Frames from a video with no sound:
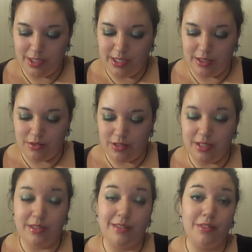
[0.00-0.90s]

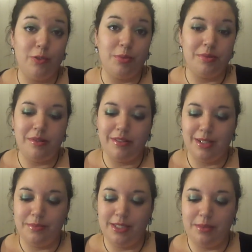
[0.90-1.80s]
le problème avec
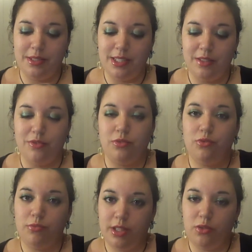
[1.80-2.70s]
les petits tamis, c'est qu'il faut
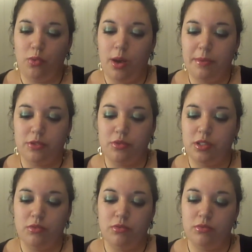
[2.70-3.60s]
tout mettre droit parce que
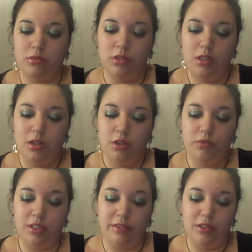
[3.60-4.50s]
sinon,
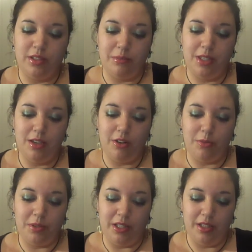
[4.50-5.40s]
vous avez le tamis
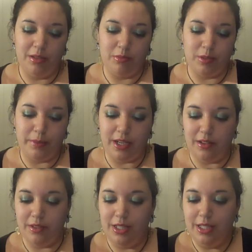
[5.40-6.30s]
rempli c'est pas
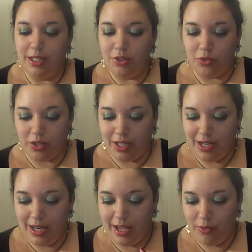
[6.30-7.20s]
grave. Donc
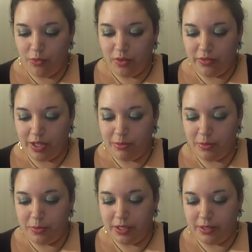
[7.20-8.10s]
là, on voit
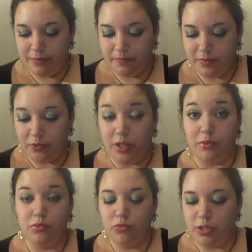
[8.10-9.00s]
vraiment bien. Enfin,
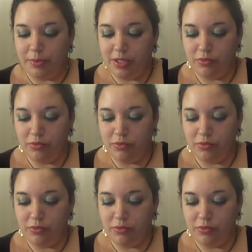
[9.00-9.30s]
vous, je sais pas si